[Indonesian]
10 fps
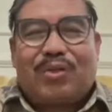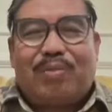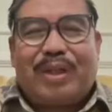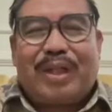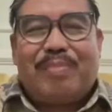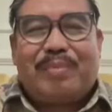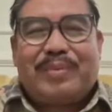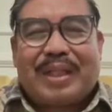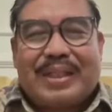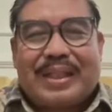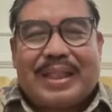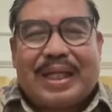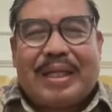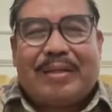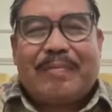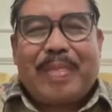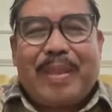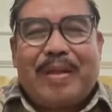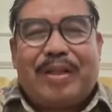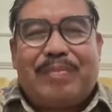mengimplementasikan
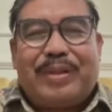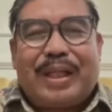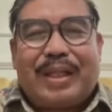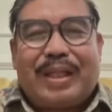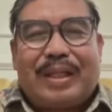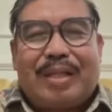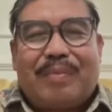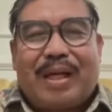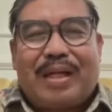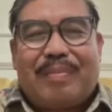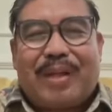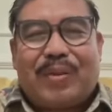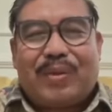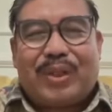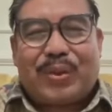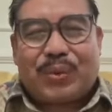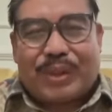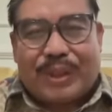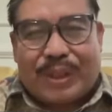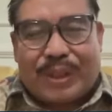kebijakan dari Mahkamah
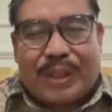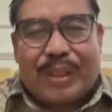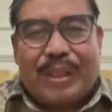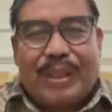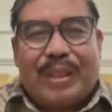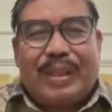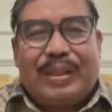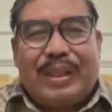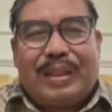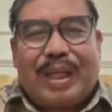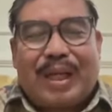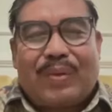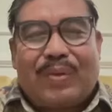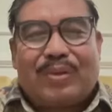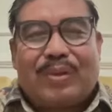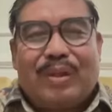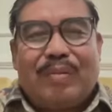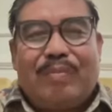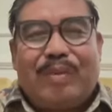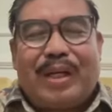Konstitusi hmm dan harus
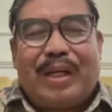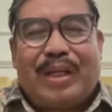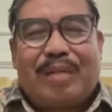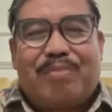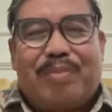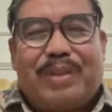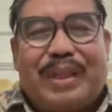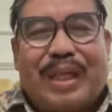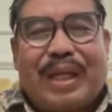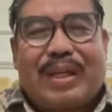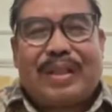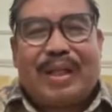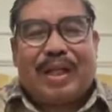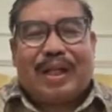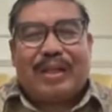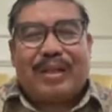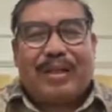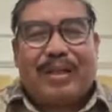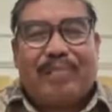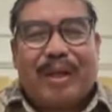mengadakan pembicaraan dengan
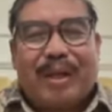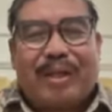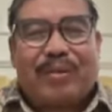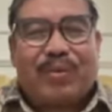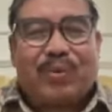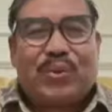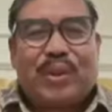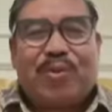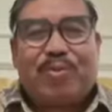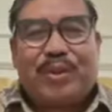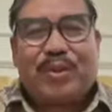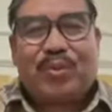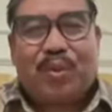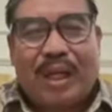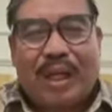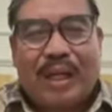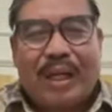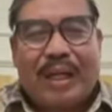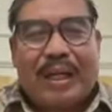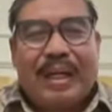DPR khususnya Komisi 2
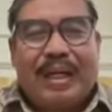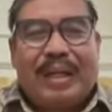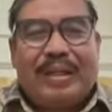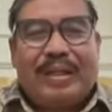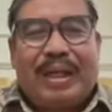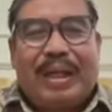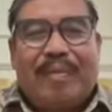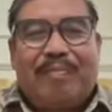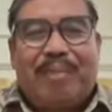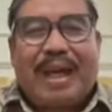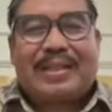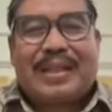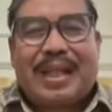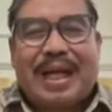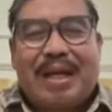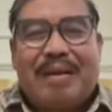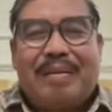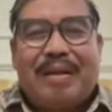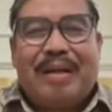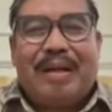dalam pelaksanaan
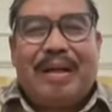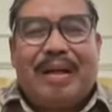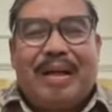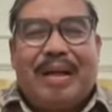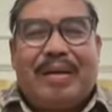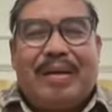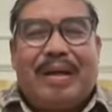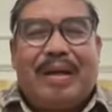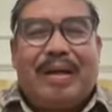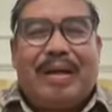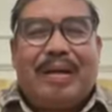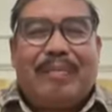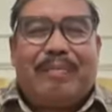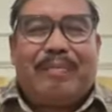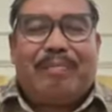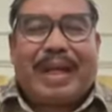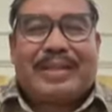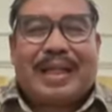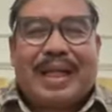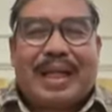uh,
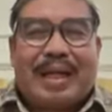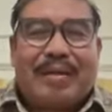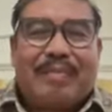pelaksanaan